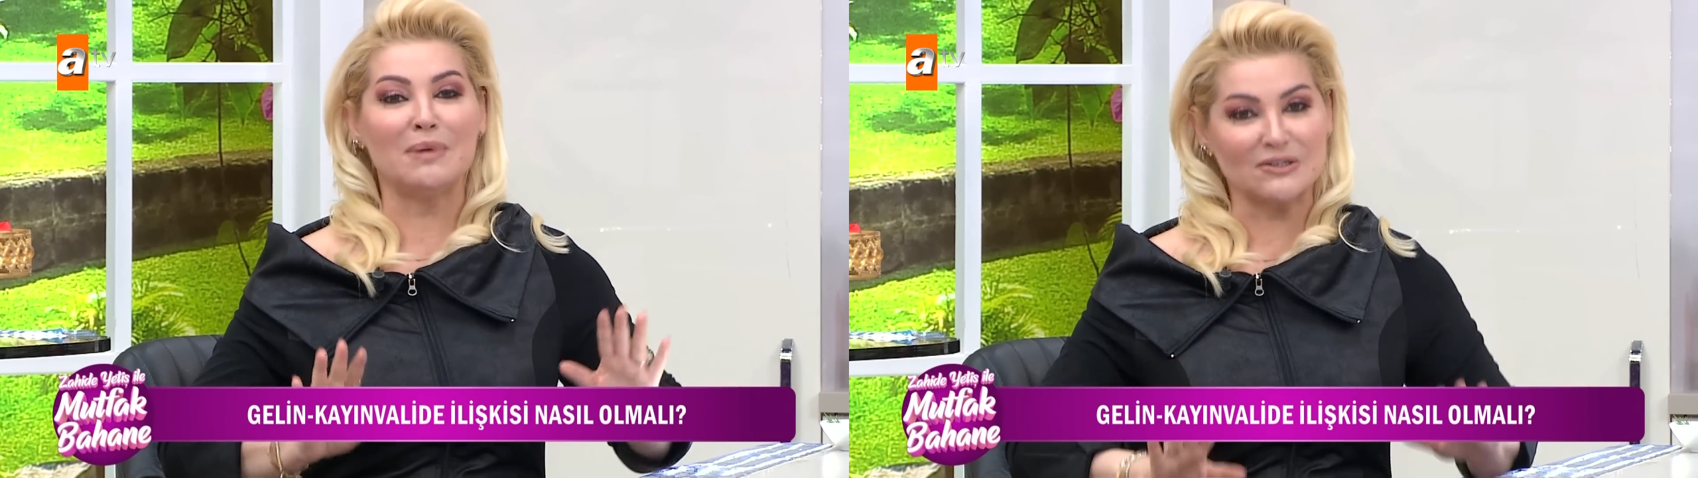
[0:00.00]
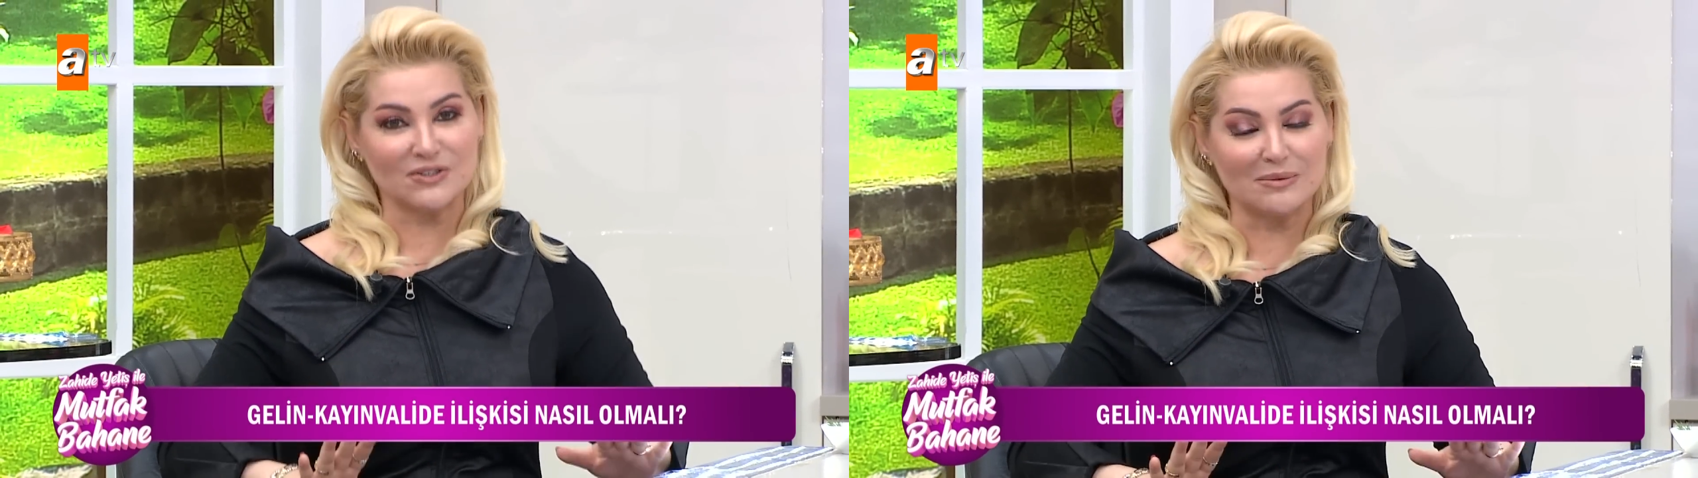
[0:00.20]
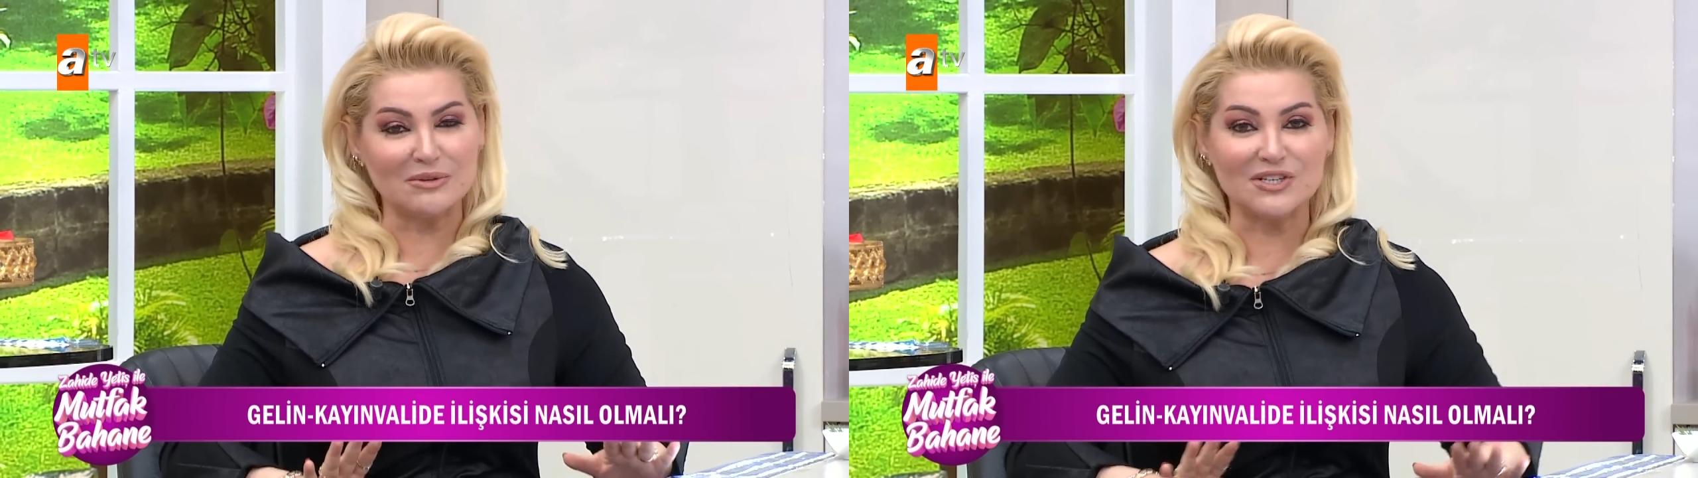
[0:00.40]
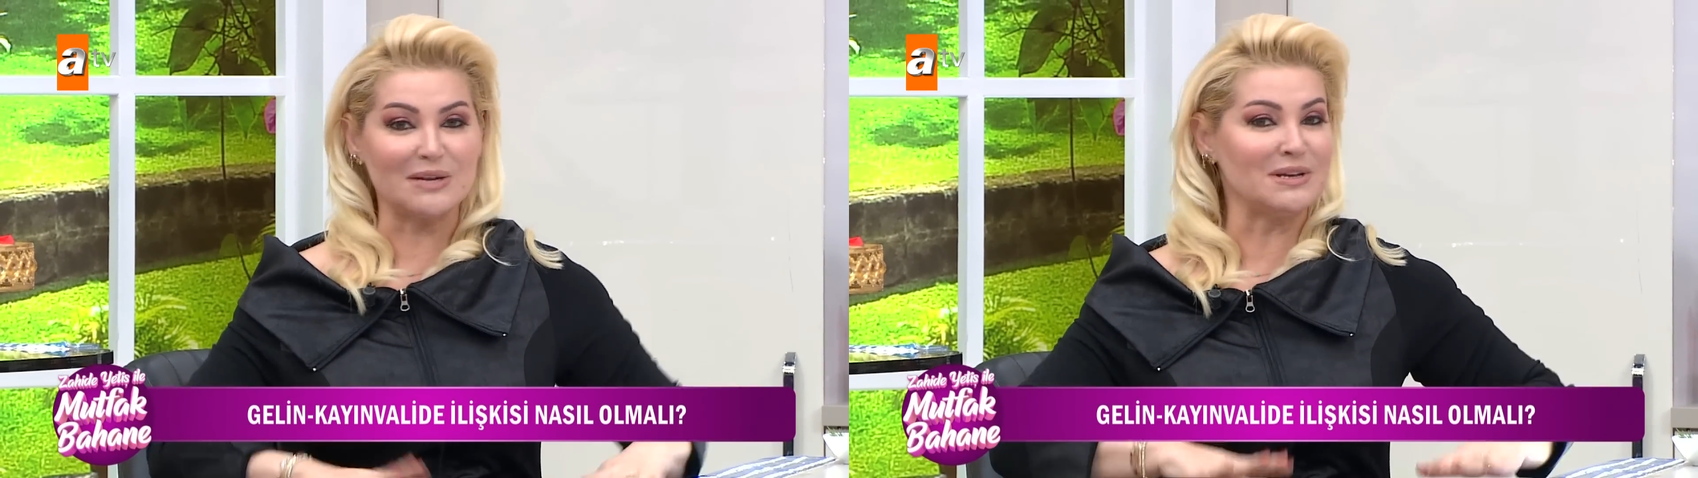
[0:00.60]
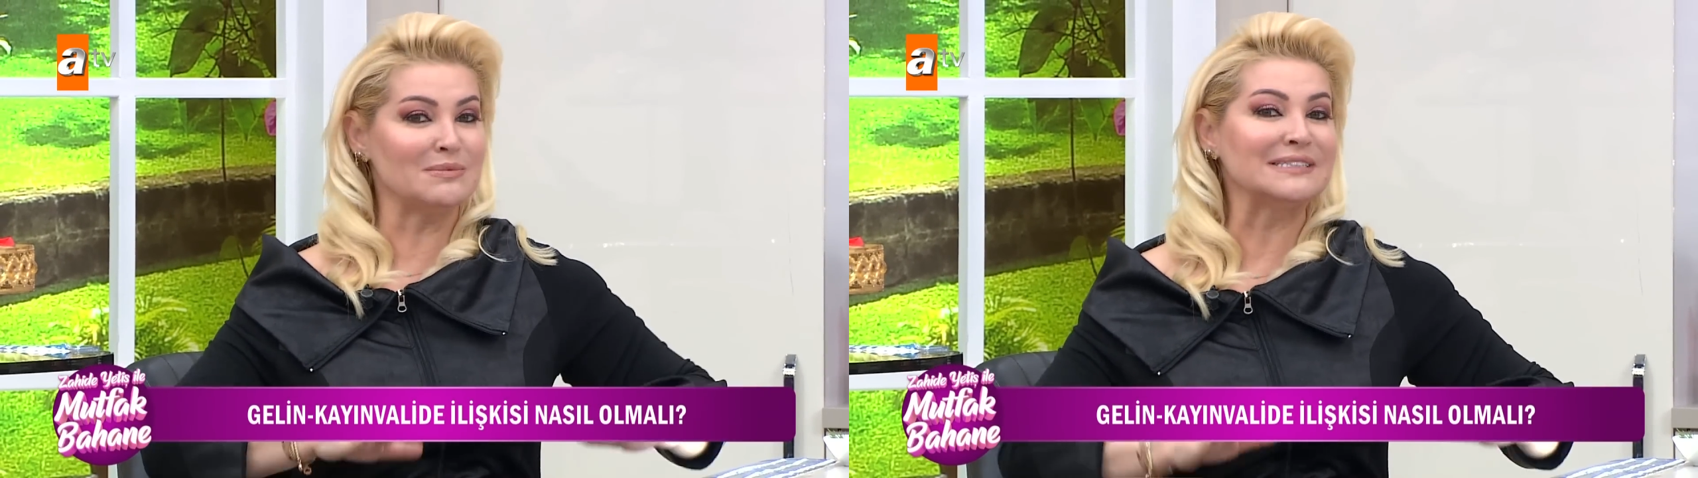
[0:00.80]
başka bir
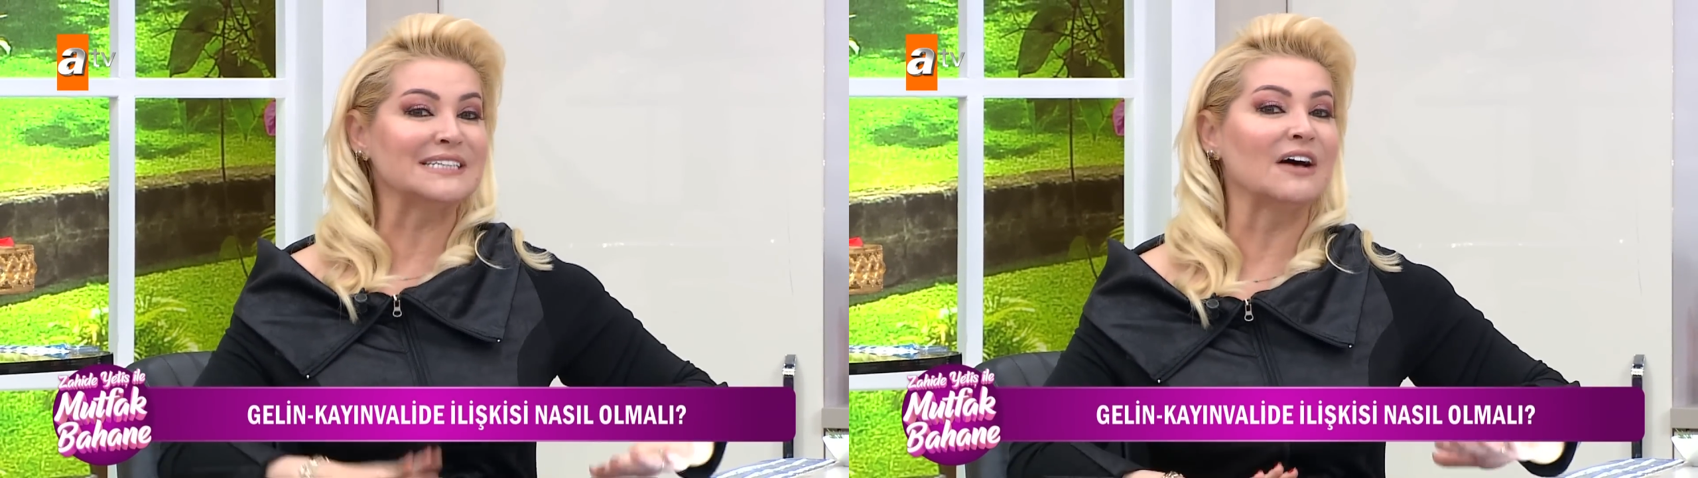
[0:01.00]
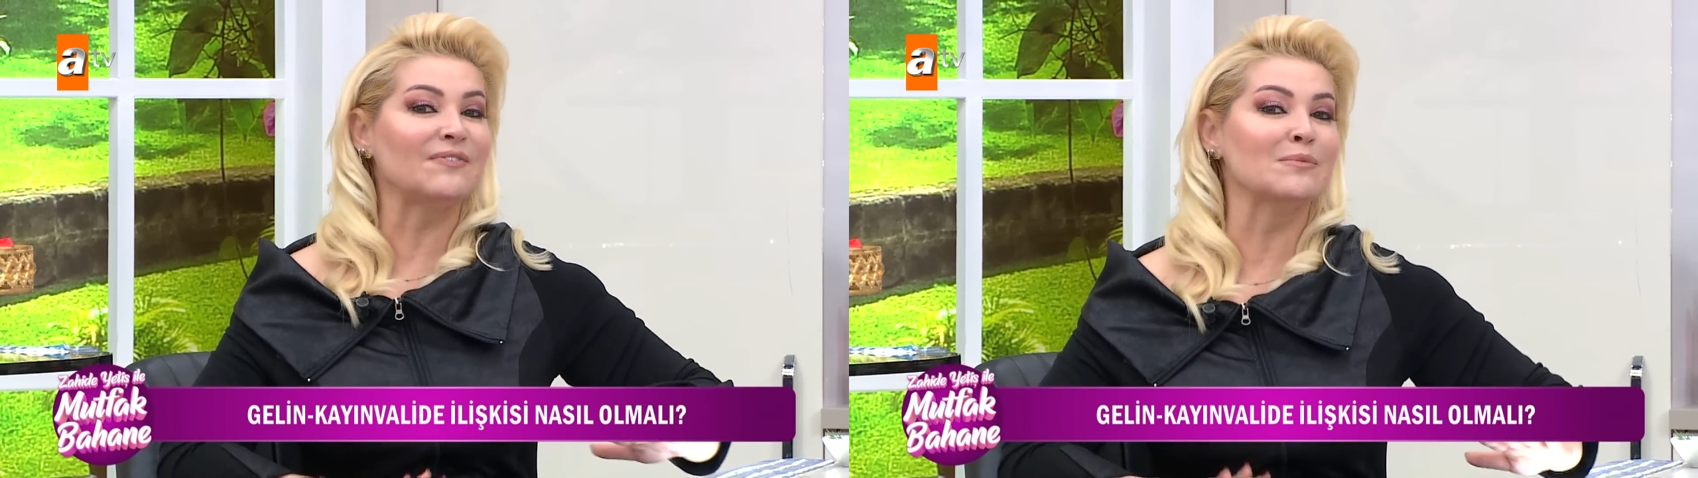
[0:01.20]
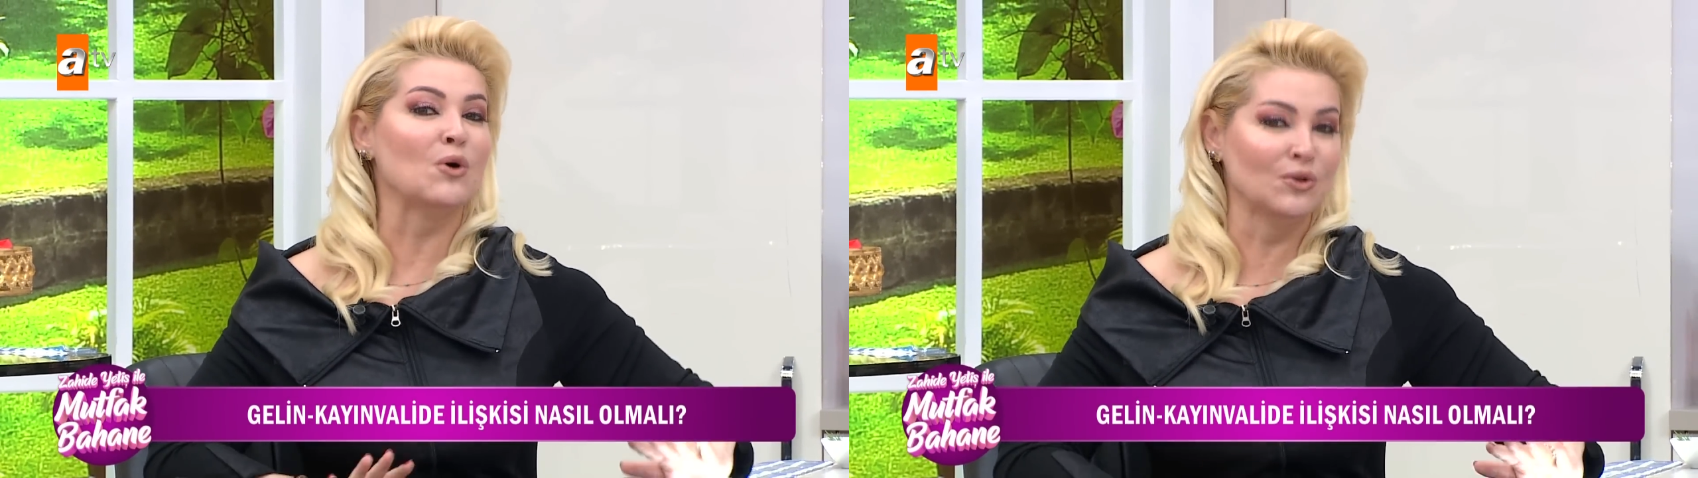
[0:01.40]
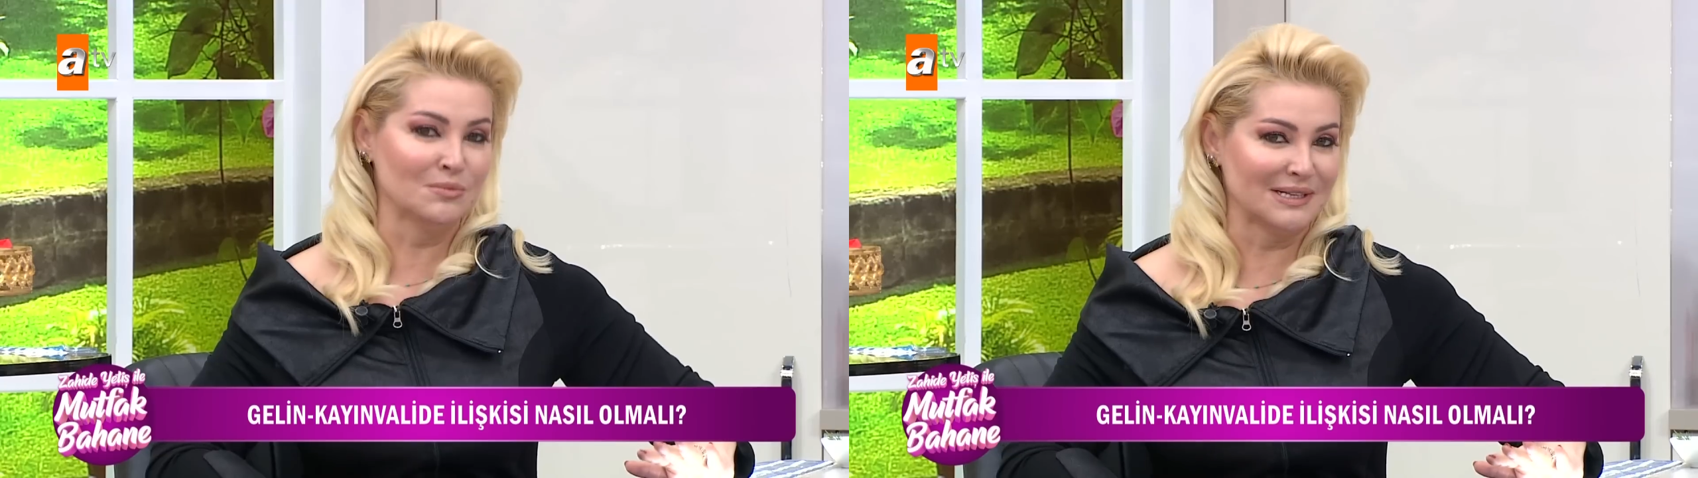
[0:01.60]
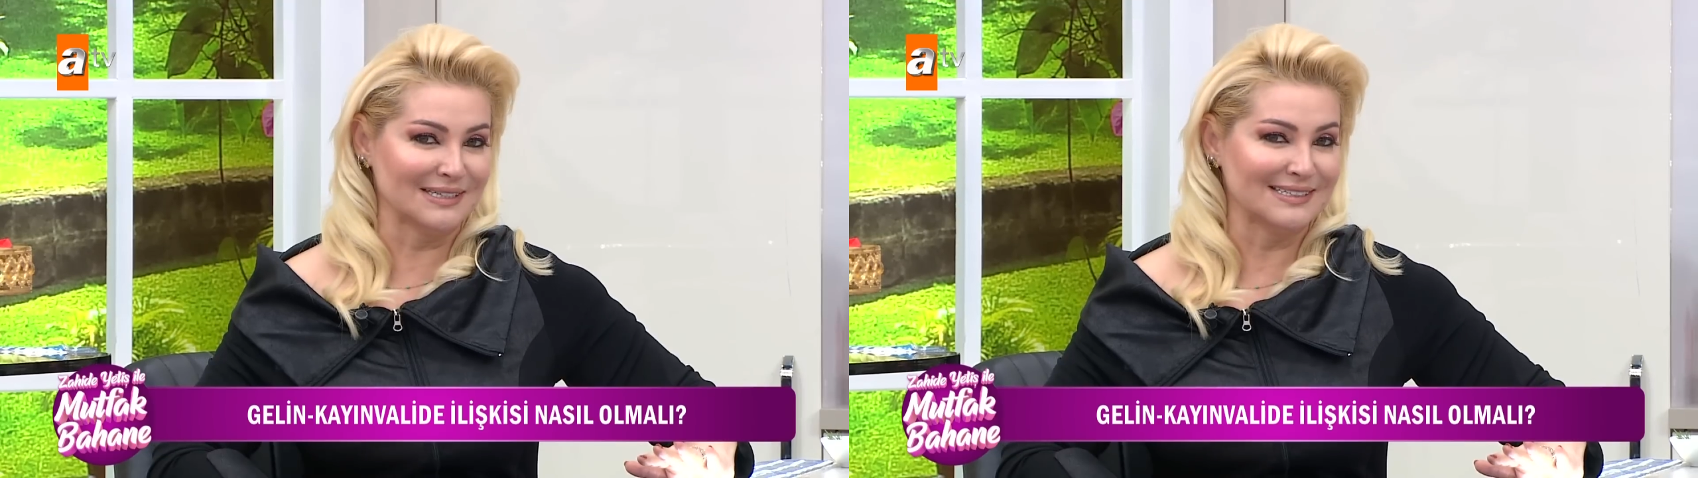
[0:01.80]
şey bir mesafe mi
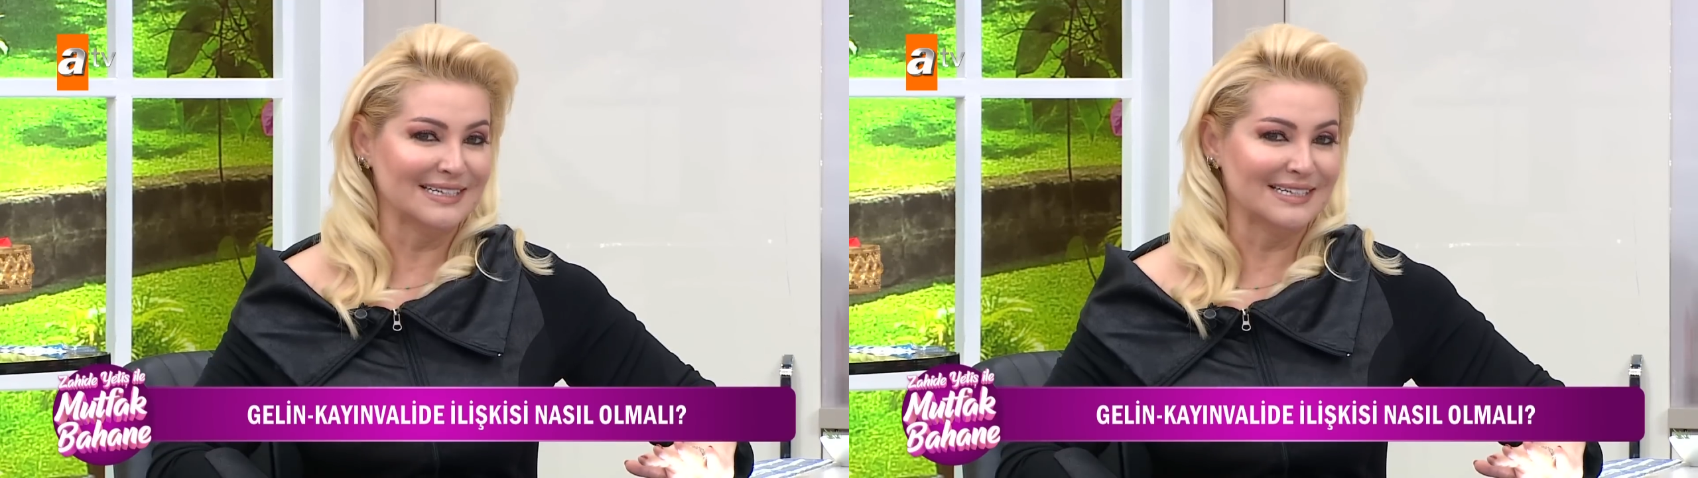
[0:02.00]
olmalı?